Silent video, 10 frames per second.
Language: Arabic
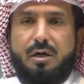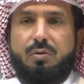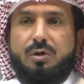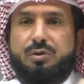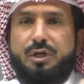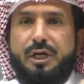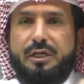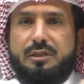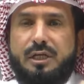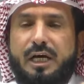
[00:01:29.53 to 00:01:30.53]

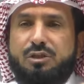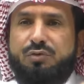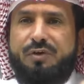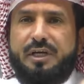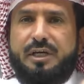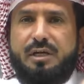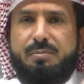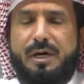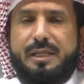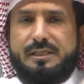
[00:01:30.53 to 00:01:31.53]
وتريد لا تفكر
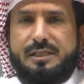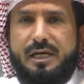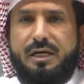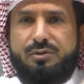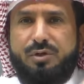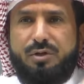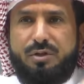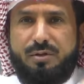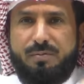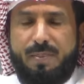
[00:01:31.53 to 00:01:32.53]
ماذا
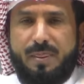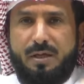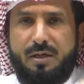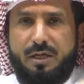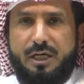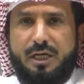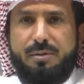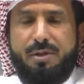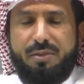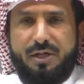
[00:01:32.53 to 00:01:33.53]
سيحدث يعني
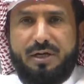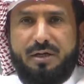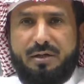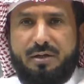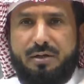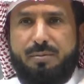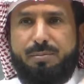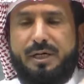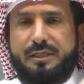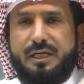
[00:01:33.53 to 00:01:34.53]
من ضرر
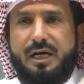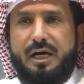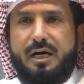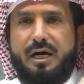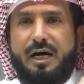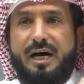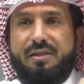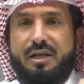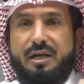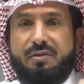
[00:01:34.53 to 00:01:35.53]
بعد
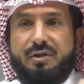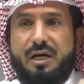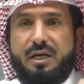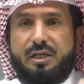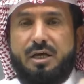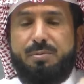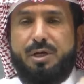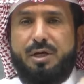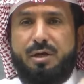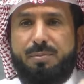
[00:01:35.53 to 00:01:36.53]
هذا الإضرار
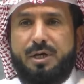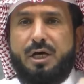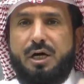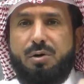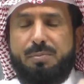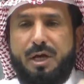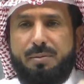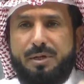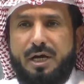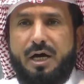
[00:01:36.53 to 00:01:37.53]
الكبير بها
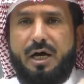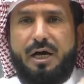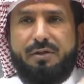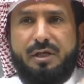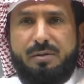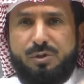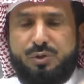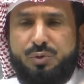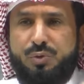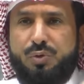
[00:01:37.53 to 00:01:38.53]
وبأبناء هذه
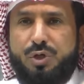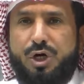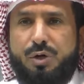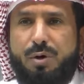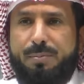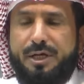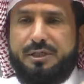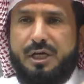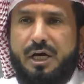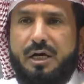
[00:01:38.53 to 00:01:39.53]
المسحورة
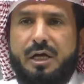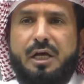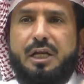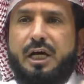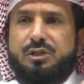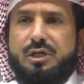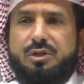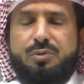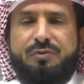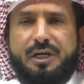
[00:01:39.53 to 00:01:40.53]
وبيتها لا
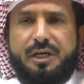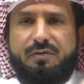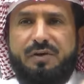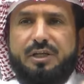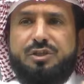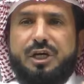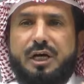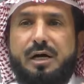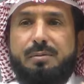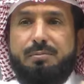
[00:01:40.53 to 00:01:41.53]
تفكر في
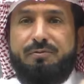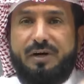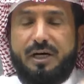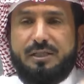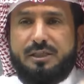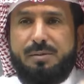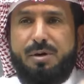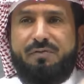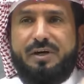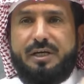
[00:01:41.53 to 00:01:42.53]
الانتقام فقط
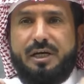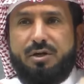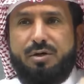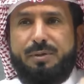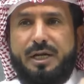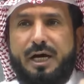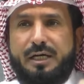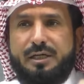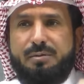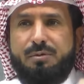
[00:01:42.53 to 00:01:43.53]
كما فكر ابن
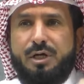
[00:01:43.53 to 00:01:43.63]
آدم